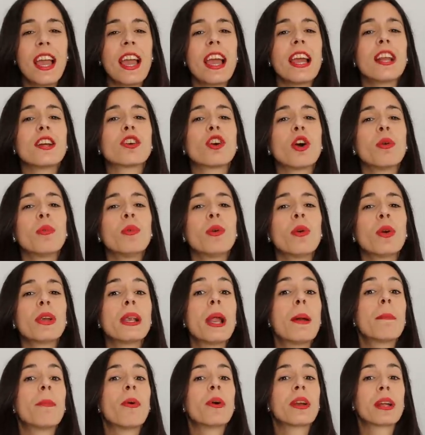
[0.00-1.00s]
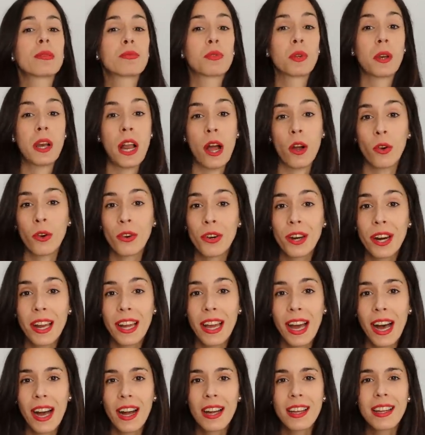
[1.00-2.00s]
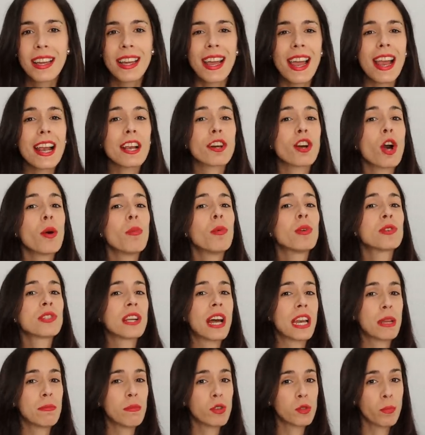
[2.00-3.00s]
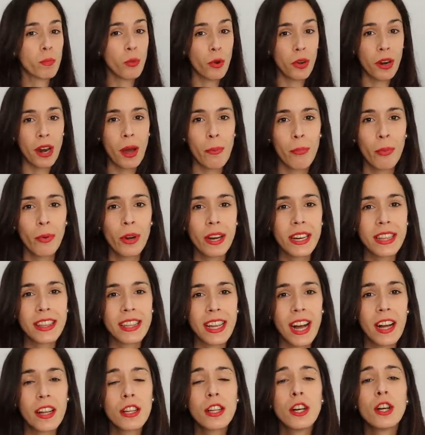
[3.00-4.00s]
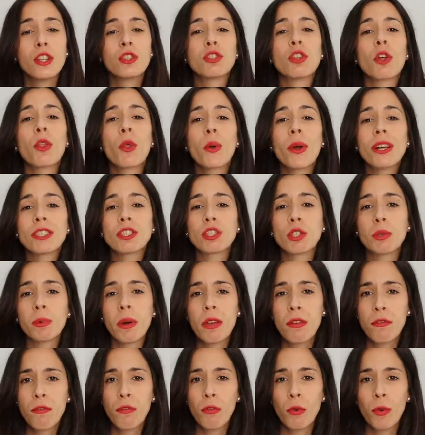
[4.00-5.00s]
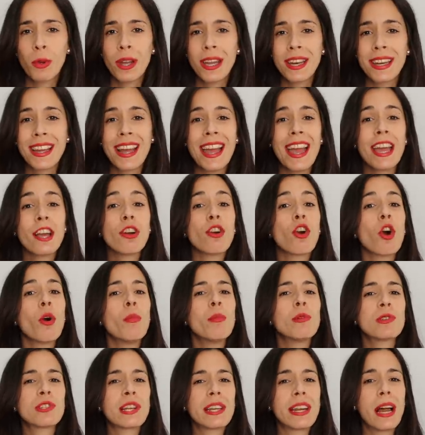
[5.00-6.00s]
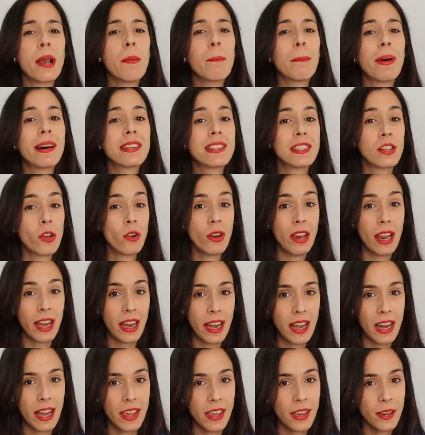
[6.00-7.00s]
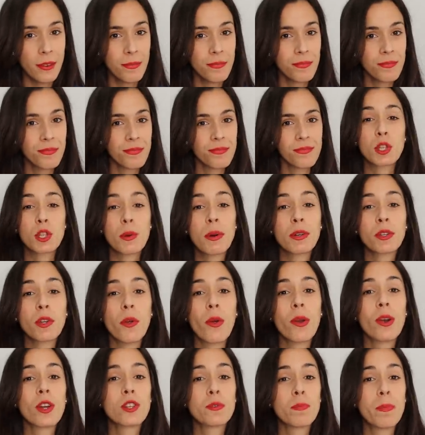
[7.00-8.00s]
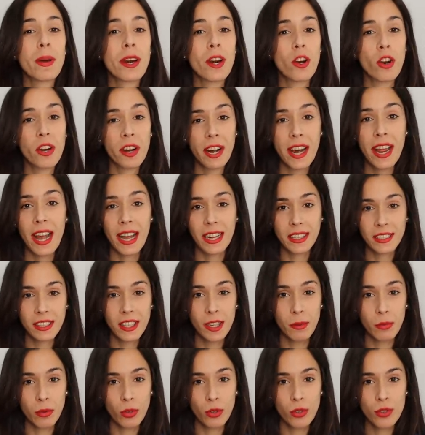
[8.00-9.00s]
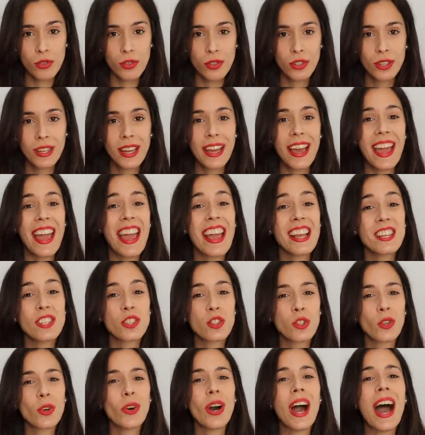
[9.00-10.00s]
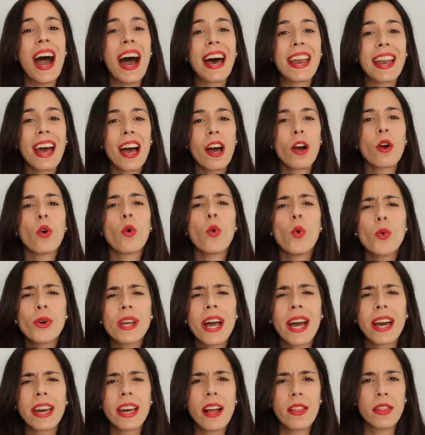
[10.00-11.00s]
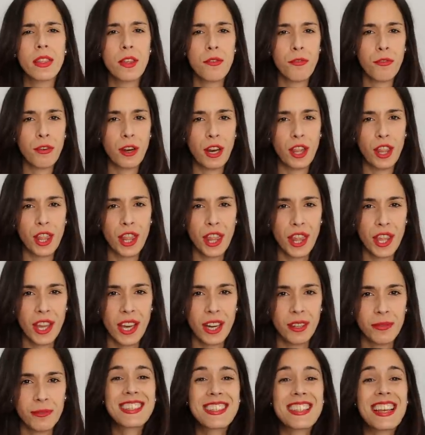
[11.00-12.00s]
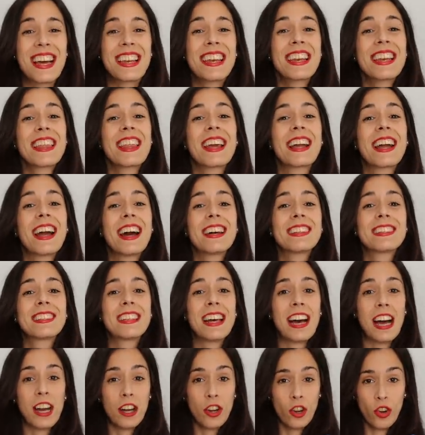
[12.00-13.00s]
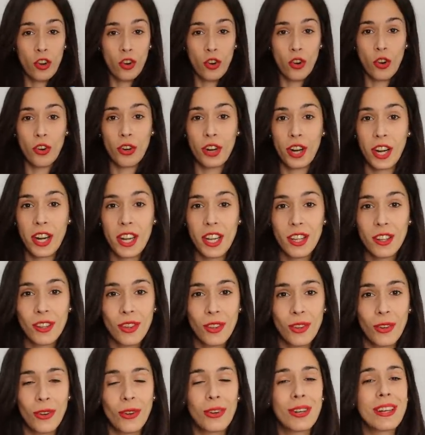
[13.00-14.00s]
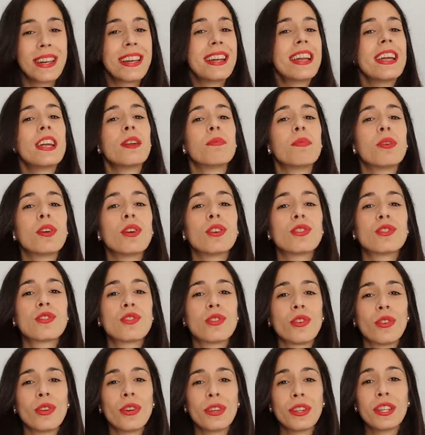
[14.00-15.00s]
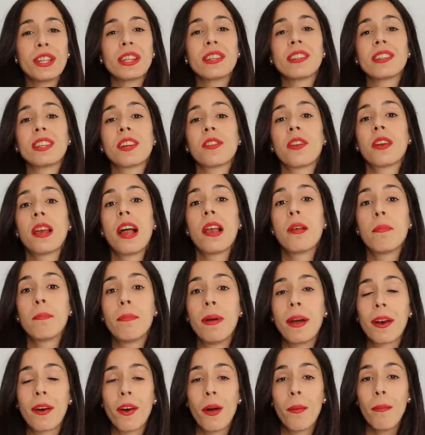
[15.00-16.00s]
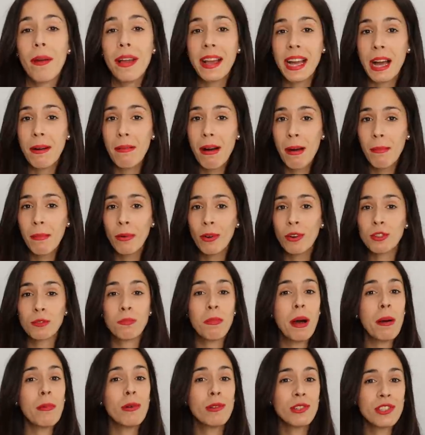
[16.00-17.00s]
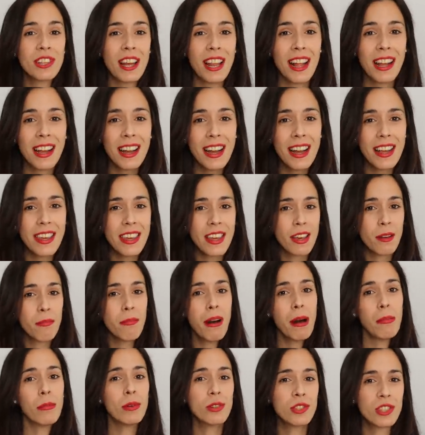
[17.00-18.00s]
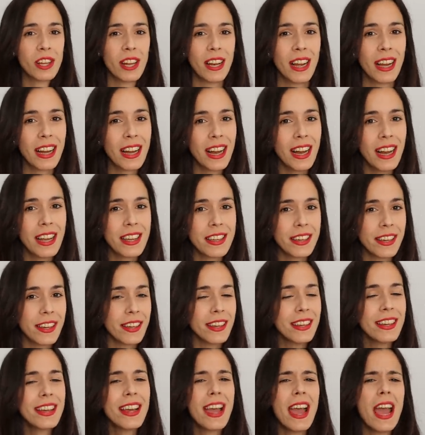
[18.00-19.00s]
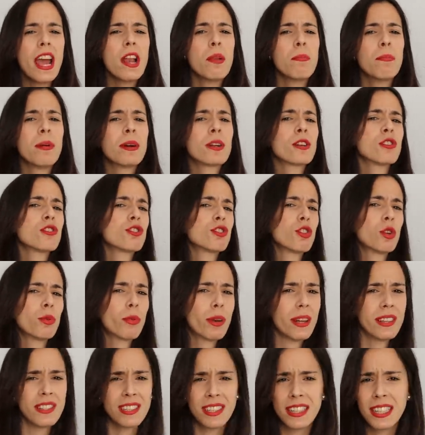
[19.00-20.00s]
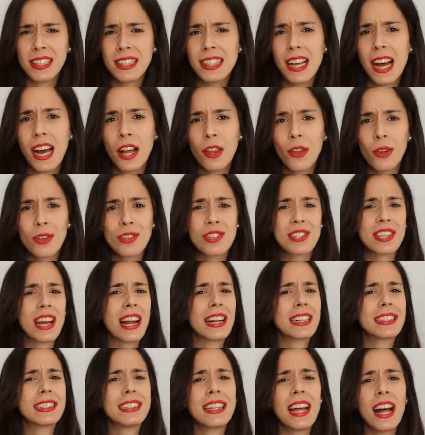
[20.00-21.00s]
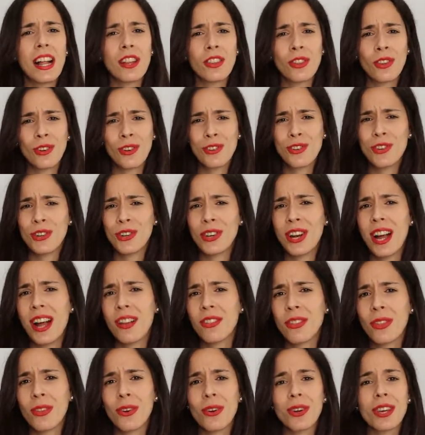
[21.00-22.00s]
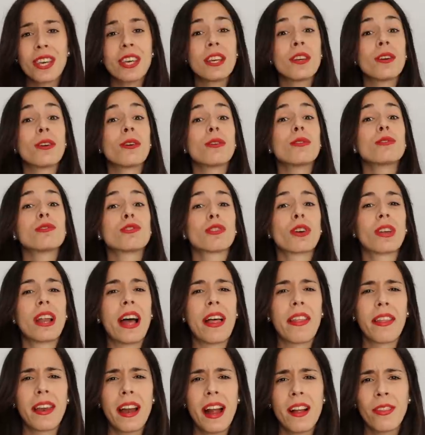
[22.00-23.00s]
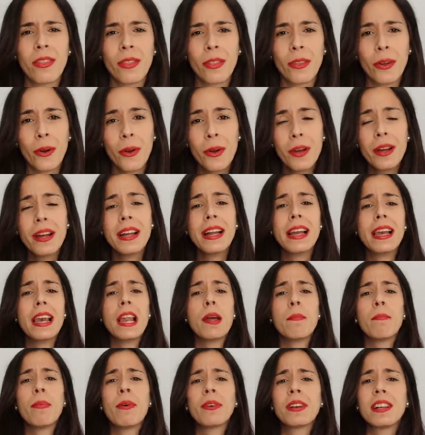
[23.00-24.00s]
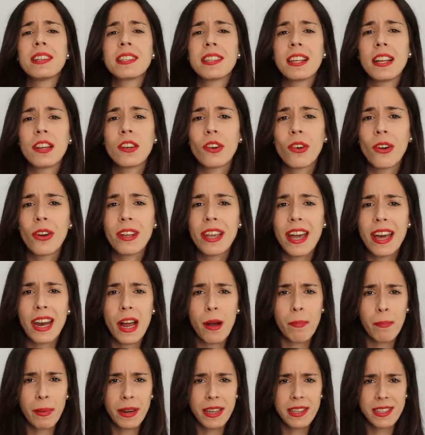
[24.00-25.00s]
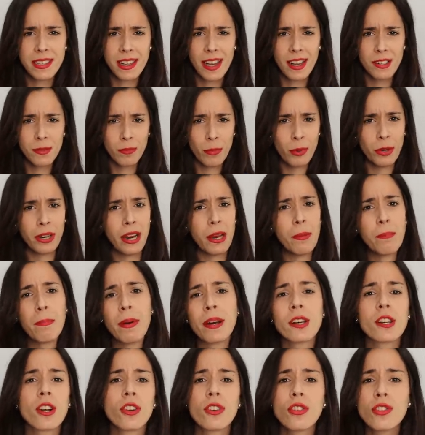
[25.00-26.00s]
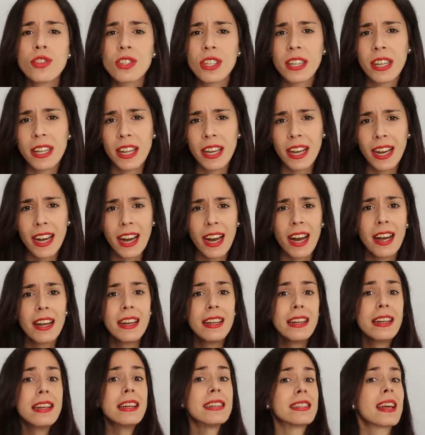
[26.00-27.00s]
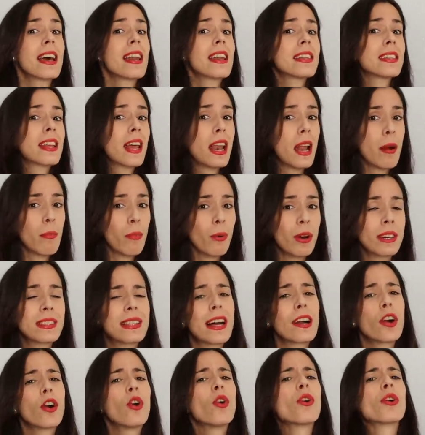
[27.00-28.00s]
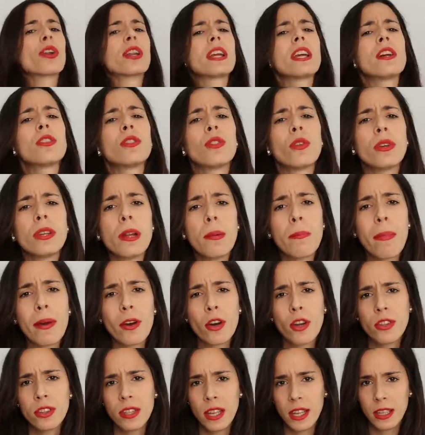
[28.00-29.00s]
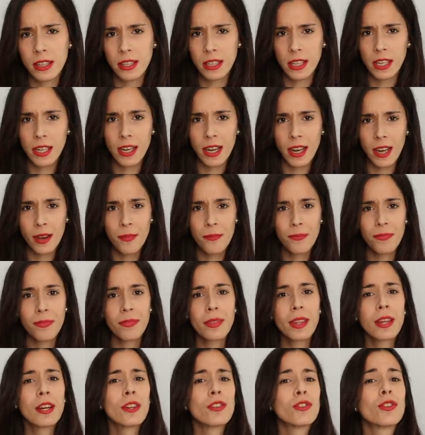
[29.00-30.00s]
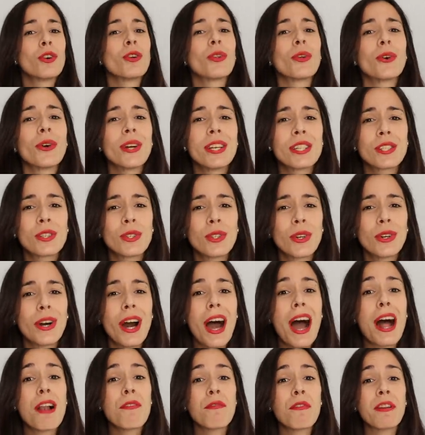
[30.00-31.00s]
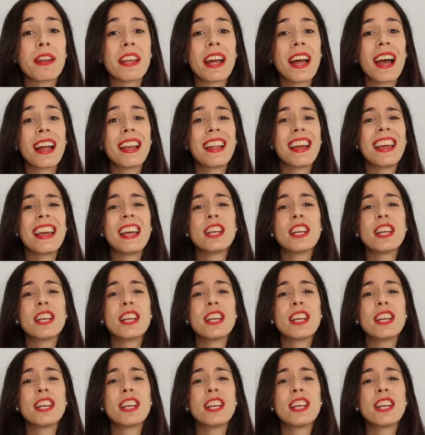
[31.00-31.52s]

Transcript: el cómo le pones en la correa, el cómo salimos por la puerta, todo esto va a influir en cómo será el paseo en la calle. Sobre todo los perros reactivos, esto hará una gran diferencia. Salir de casa corriendo, nervioso, diciéndole al perro, venga, vamos, vamos a la calle, vamos a la calle. El perro sobrecitado, saltando, llorando, incluso ladrando. Le pones el collar a prisas porque el perro no se deja, sales de la puerta corriendo y el perro te tira. Todo esto al final